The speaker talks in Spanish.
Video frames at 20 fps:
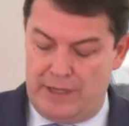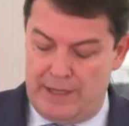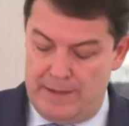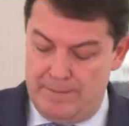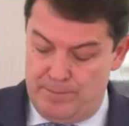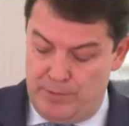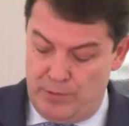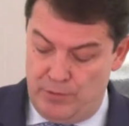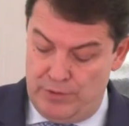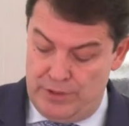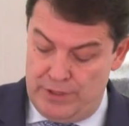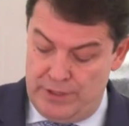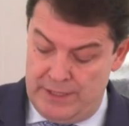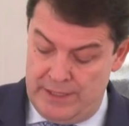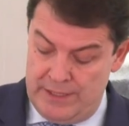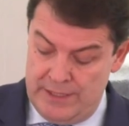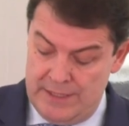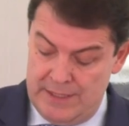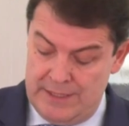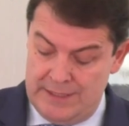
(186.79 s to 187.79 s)
ejemplo
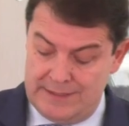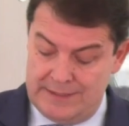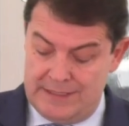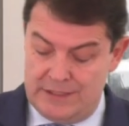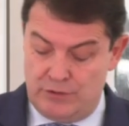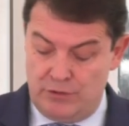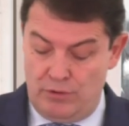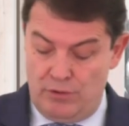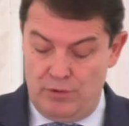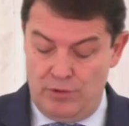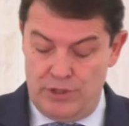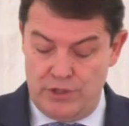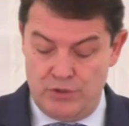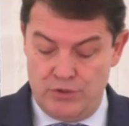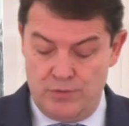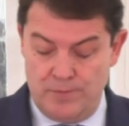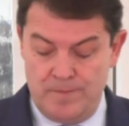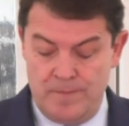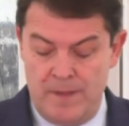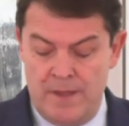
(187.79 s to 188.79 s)
de todo
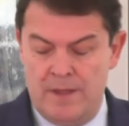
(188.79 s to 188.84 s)
ello.